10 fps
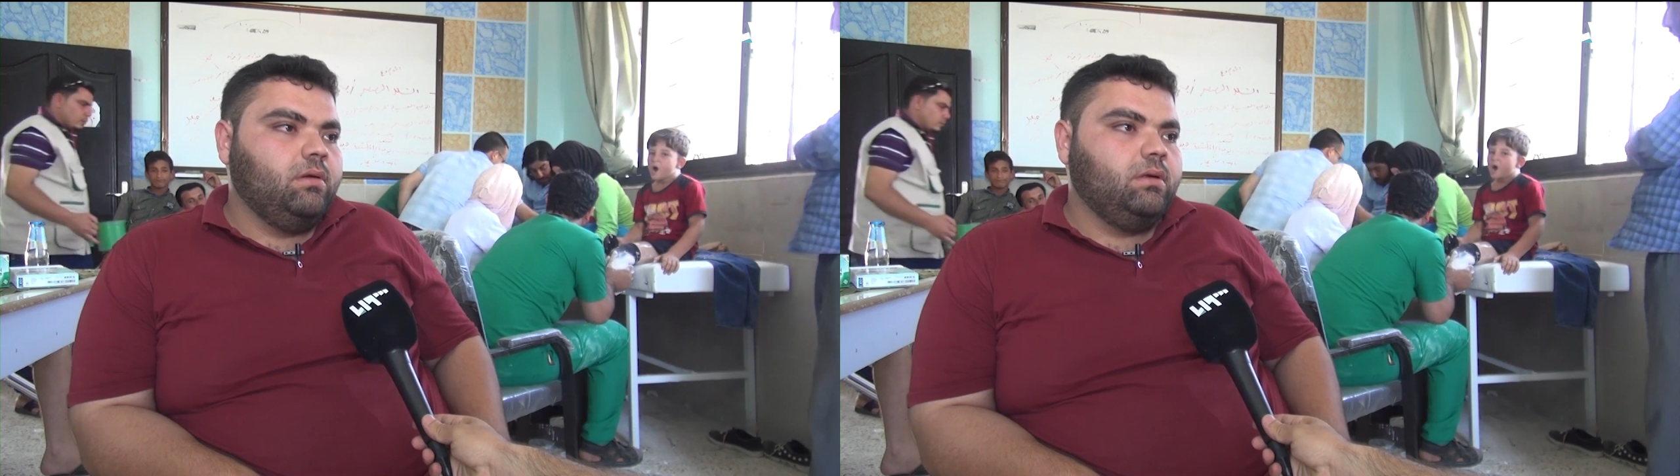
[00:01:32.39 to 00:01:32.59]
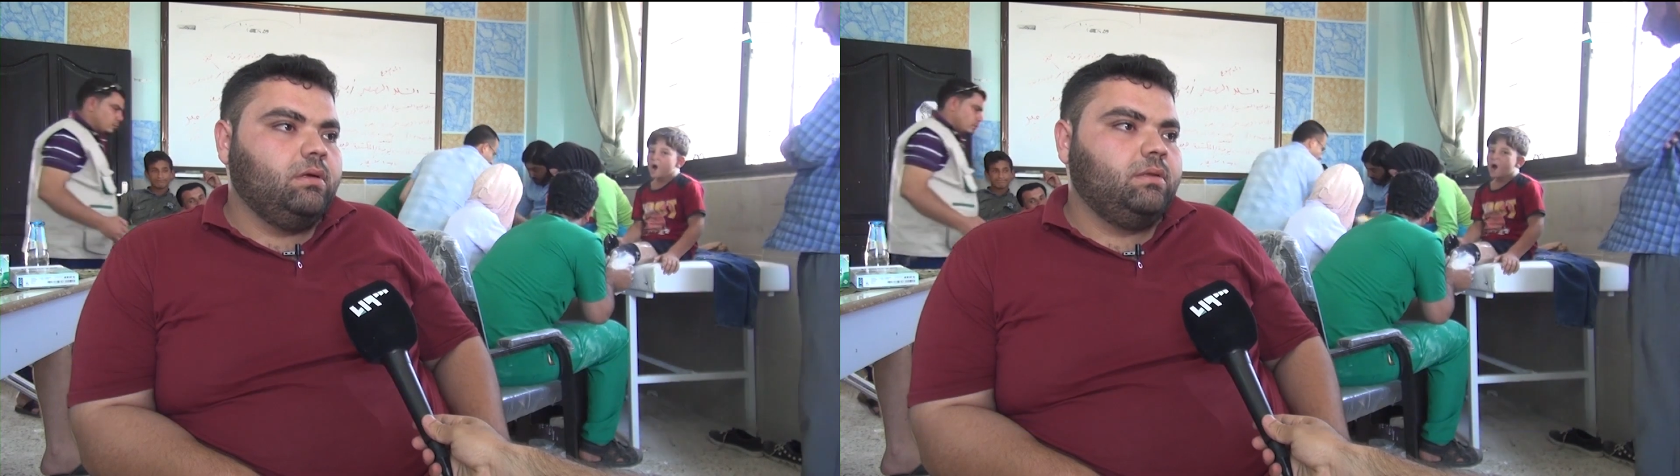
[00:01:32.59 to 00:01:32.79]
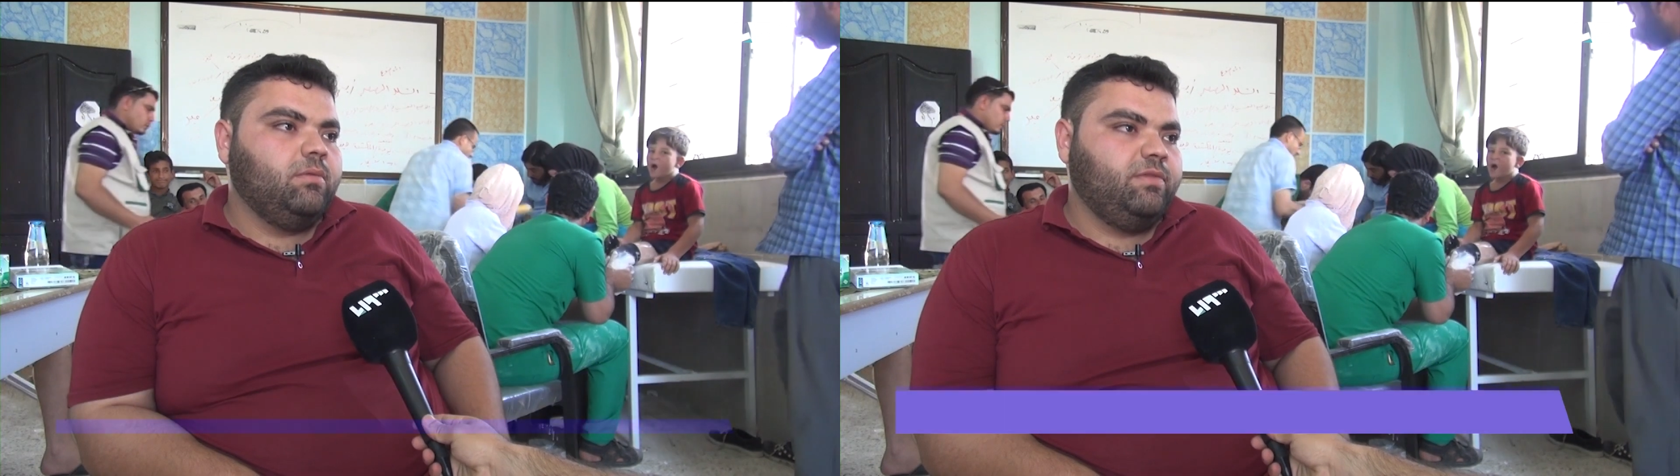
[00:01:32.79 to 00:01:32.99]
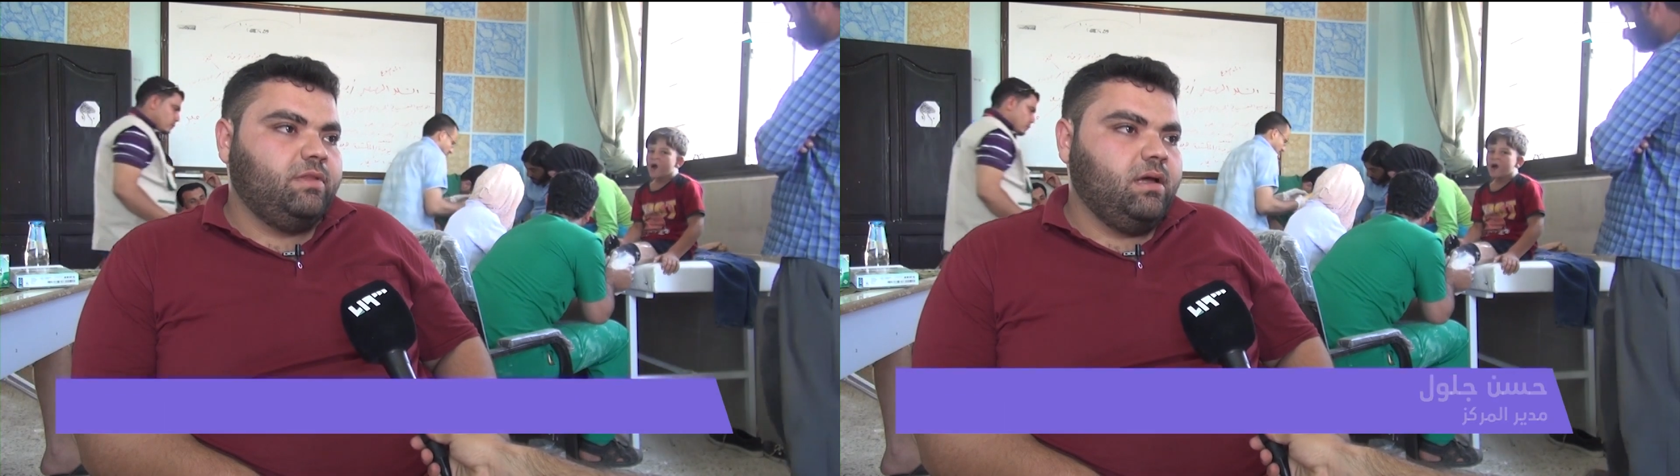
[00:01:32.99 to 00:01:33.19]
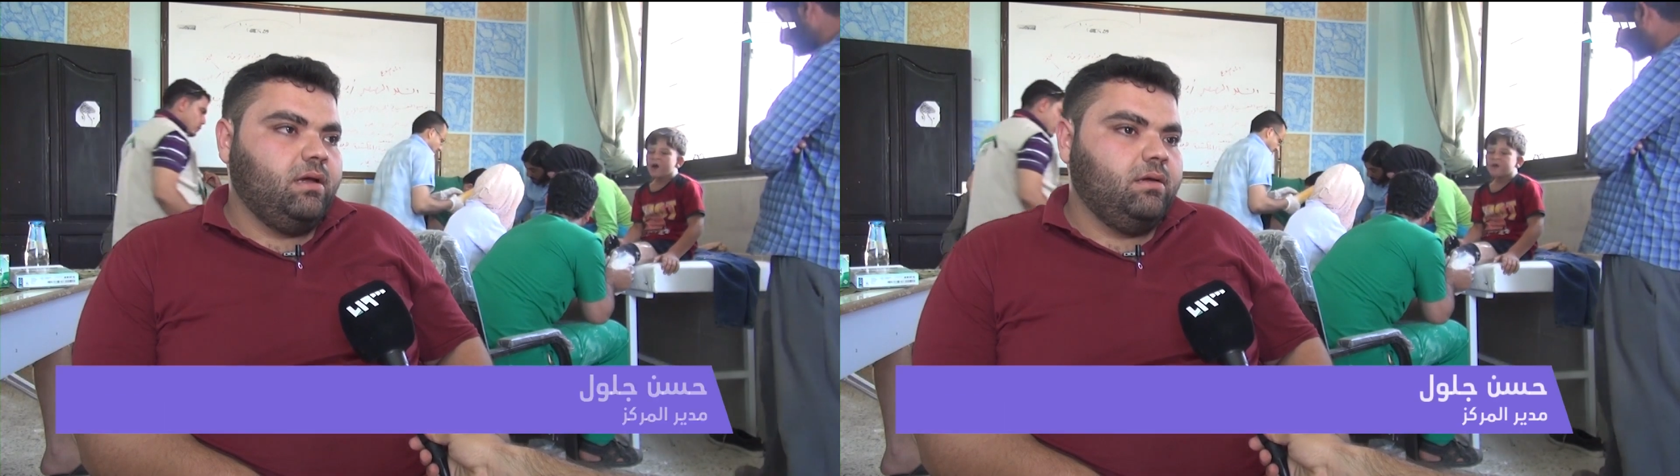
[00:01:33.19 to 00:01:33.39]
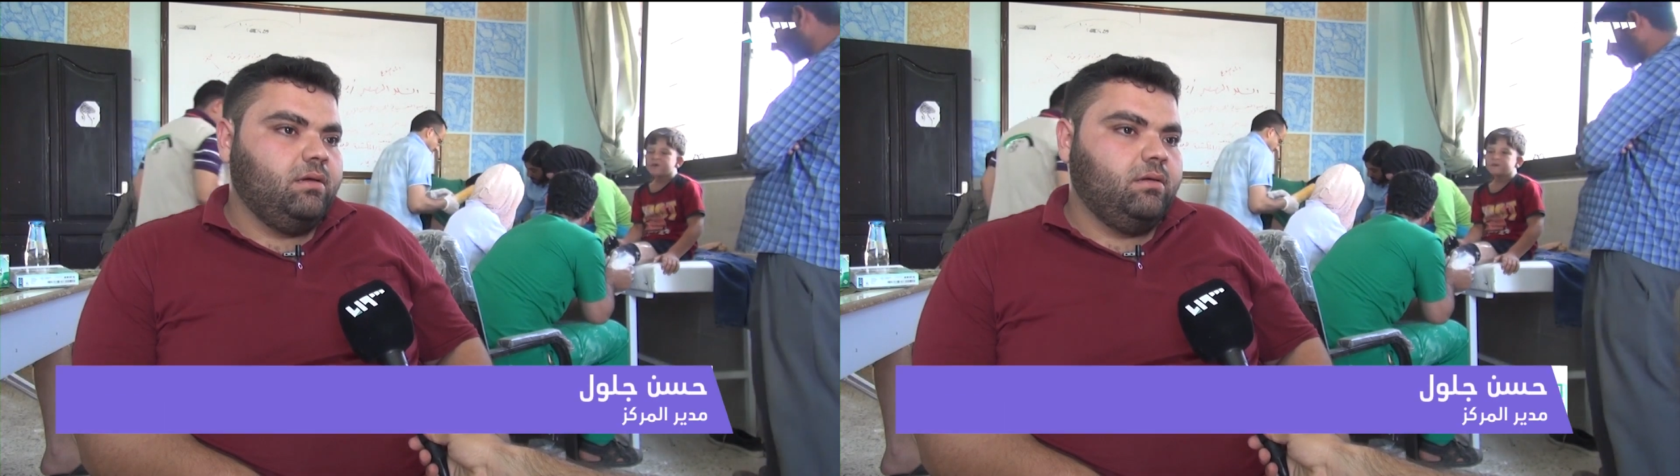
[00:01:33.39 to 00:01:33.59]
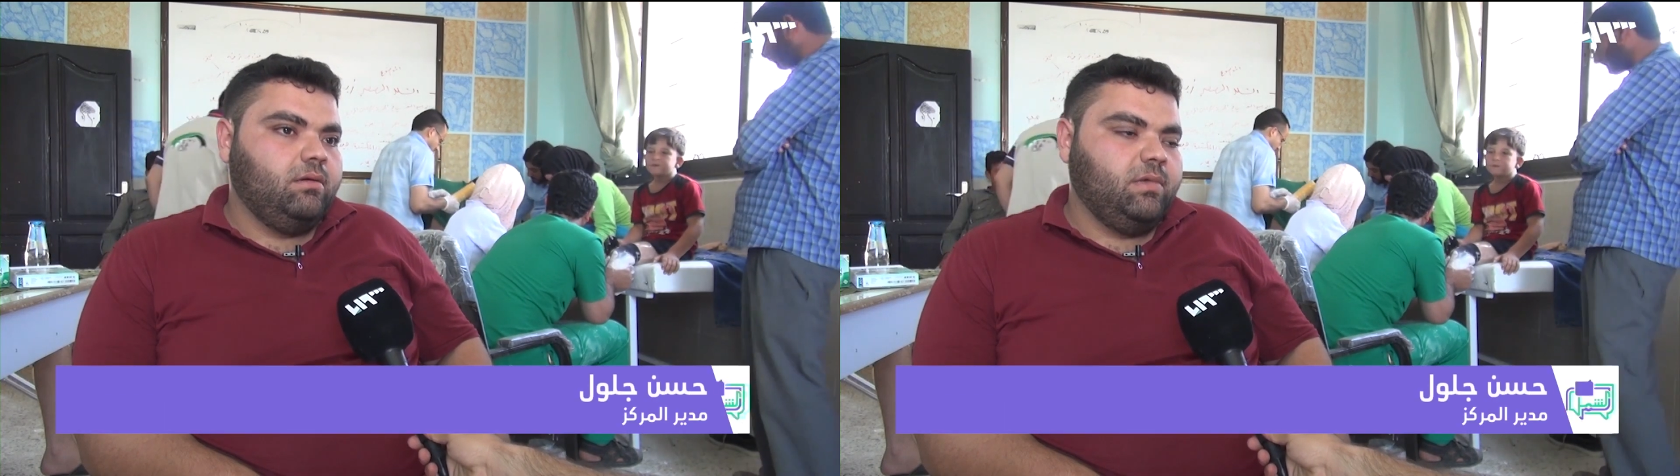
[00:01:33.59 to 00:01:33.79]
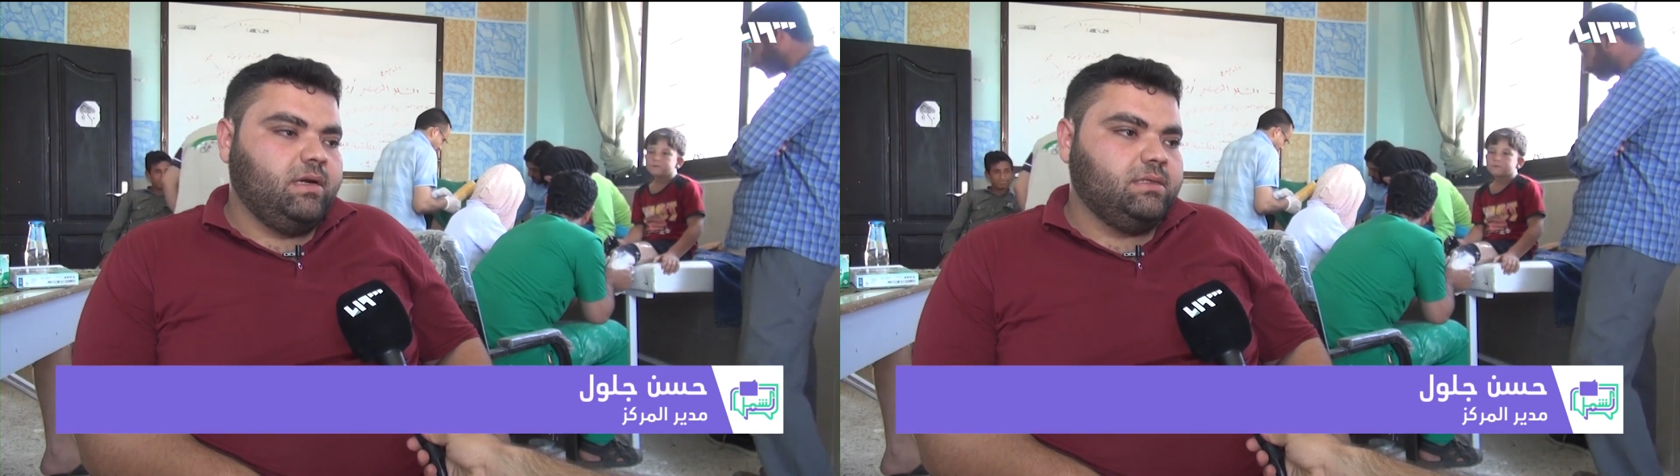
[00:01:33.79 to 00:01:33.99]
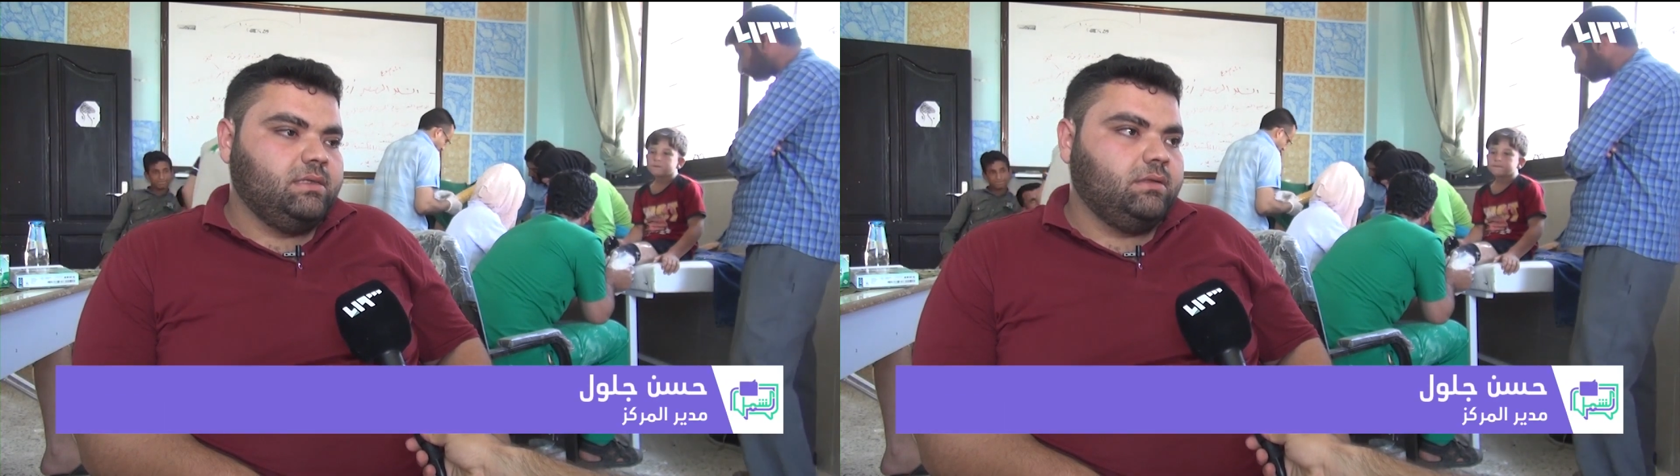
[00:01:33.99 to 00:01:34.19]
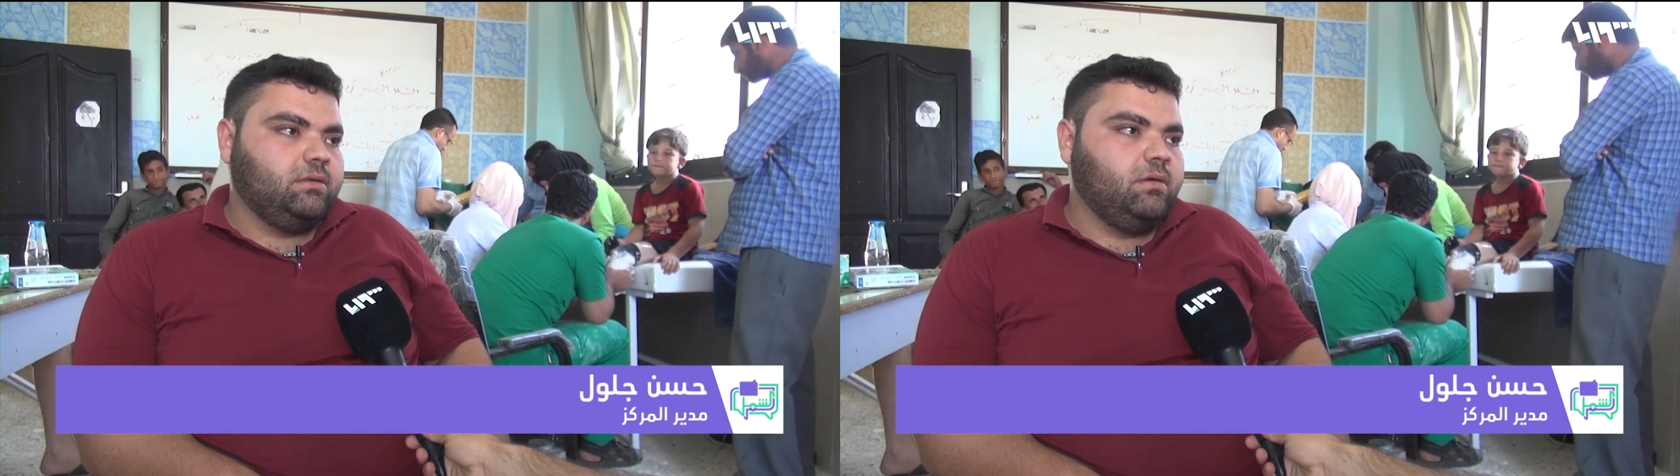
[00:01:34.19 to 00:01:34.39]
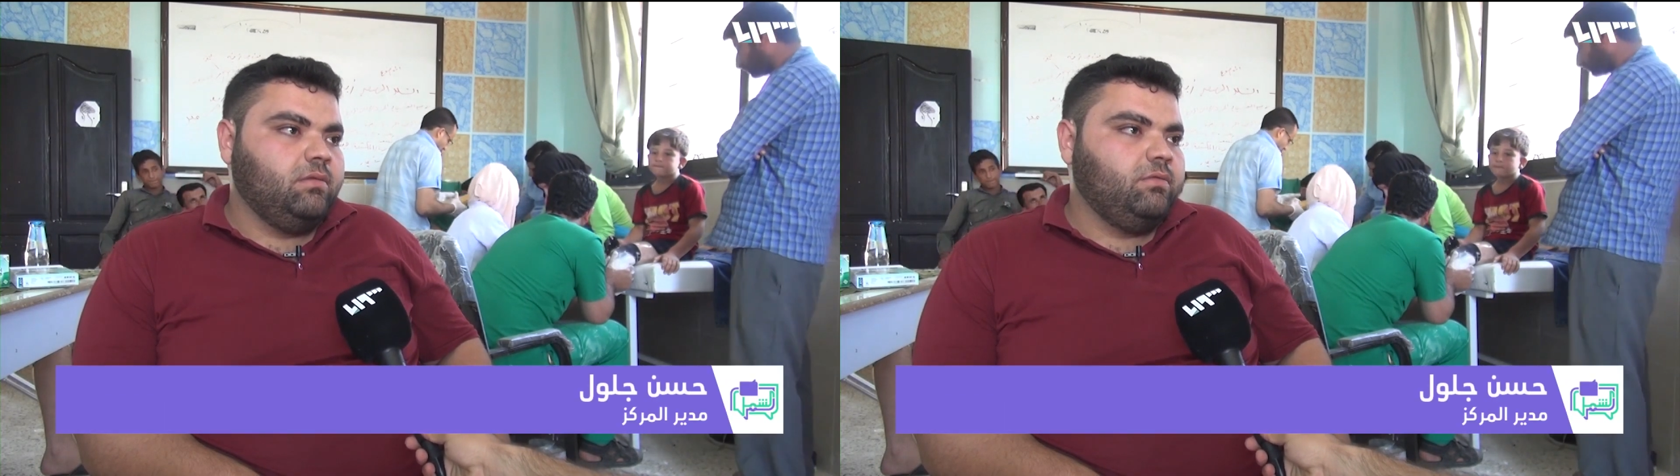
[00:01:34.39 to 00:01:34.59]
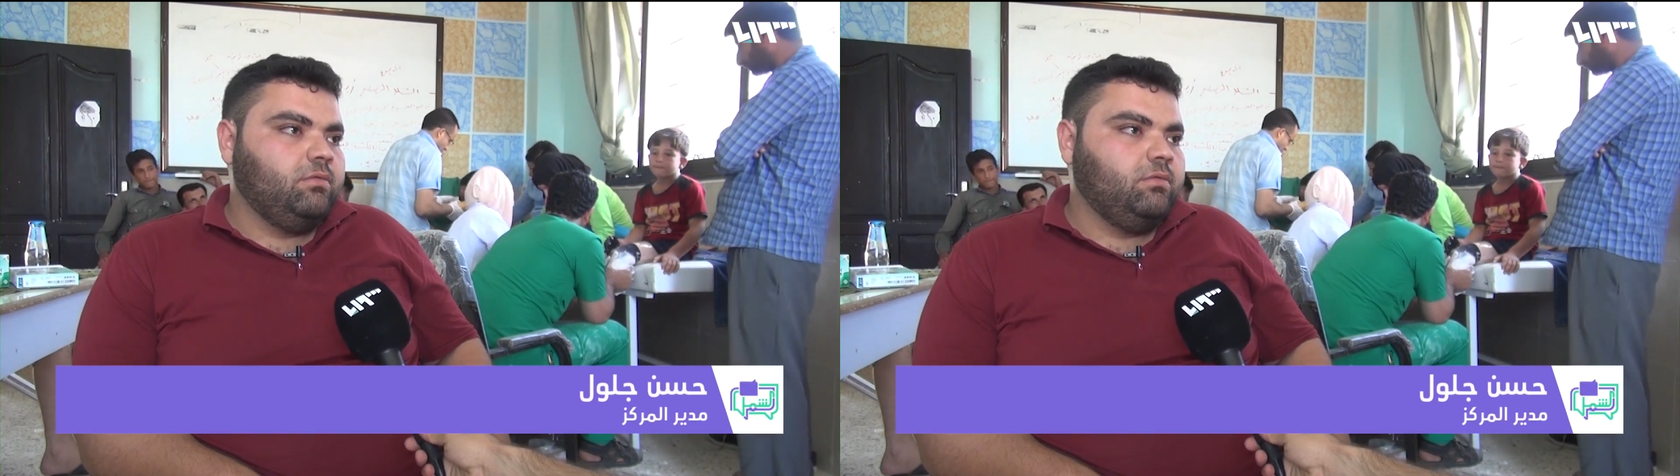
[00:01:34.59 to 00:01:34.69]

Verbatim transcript: آه، تم افتتاح آه، مركز الاطراف